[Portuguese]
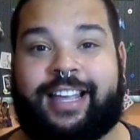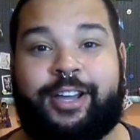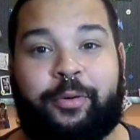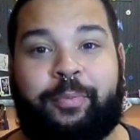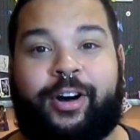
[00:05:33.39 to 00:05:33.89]

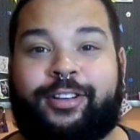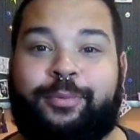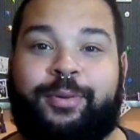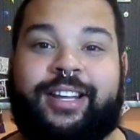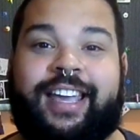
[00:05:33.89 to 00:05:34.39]
Eu posto
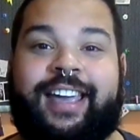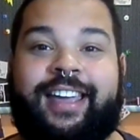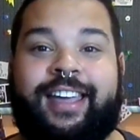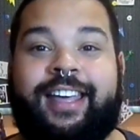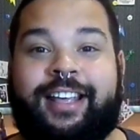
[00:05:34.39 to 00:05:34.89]
porque
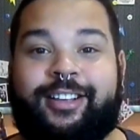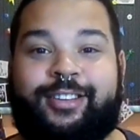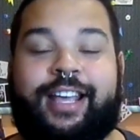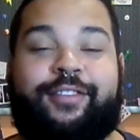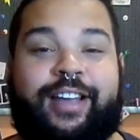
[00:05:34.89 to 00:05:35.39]
eu
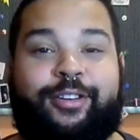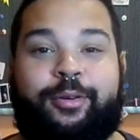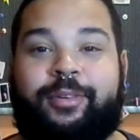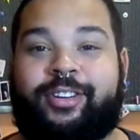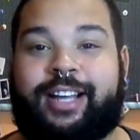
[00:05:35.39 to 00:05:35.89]
sei que vai
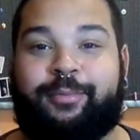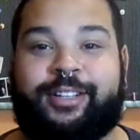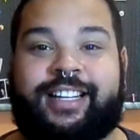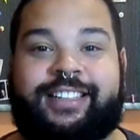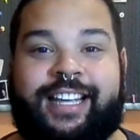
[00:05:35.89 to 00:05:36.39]
incomodar
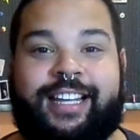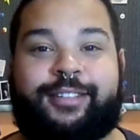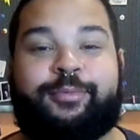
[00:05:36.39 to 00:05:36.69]
muita gente,